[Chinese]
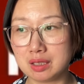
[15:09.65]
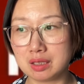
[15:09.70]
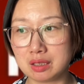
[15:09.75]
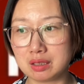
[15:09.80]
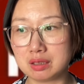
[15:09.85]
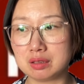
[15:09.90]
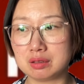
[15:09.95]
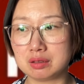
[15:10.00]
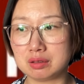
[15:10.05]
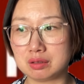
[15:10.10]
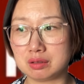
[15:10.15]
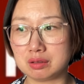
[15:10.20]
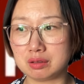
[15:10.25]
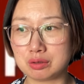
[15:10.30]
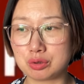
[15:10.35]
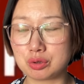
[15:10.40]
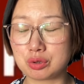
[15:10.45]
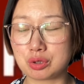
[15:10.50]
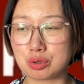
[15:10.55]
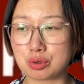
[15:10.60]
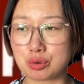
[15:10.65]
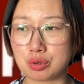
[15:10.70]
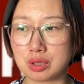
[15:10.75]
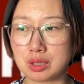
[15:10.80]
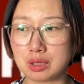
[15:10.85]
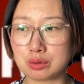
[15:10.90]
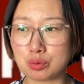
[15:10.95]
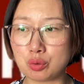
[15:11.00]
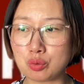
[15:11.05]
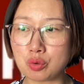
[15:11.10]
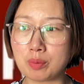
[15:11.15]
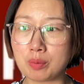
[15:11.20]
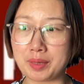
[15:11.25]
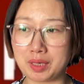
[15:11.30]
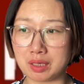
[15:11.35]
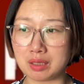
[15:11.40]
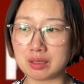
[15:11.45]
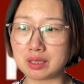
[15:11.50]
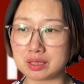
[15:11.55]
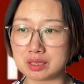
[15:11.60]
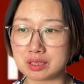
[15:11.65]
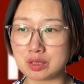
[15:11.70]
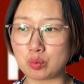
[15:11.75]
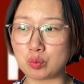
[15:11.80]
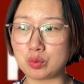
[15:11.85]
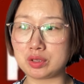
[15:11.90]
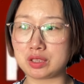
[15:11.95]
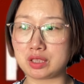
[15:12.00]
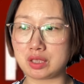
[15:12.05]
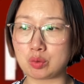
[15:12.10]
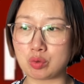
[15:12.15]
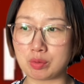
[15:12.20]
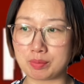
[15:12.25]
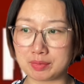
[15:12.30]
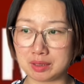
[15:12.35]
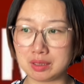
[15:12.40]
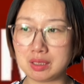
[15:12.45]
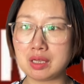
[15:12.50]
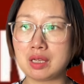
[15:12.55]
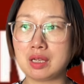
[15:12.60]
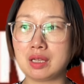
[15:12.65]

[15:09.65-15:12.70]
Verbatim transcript: 嗯，就是说，通过别人的一些问题，我们